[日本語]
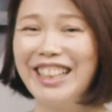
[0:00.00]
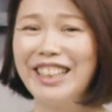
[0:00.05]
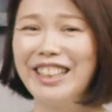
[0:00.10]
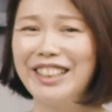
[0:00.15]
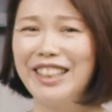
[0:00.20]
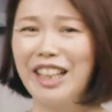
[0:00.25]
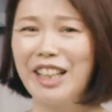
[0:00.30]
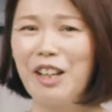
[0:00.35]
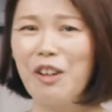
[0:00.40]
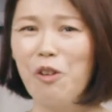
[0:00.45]
なん
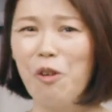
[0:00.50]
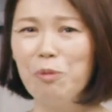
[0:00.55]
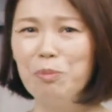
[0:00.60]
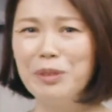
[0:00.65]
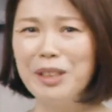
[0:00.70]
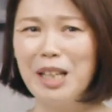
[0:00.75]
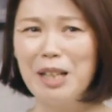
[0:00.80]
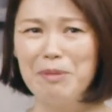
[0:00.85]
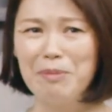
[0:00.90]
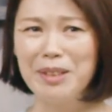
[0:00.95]
か竹
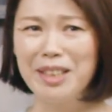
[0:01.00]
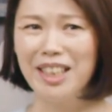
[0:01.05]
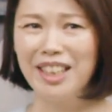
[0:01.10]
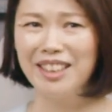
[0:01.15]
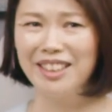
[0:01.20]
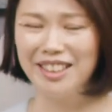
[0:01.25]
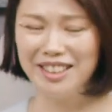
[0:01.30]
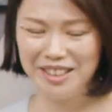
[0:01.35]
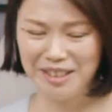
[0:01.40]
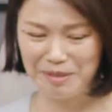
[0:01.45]
コプターみた
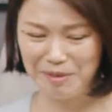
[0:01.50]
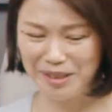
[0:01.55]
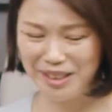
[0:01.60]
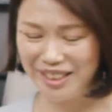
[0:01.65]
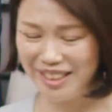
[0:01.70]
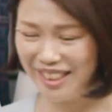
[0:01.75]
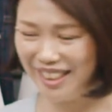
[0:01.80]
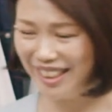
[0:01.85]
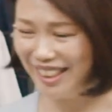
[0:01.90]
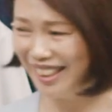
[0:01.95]
いになっちゃいま
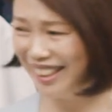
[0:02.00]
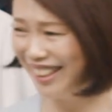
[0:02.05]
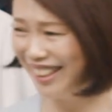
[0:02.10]
すね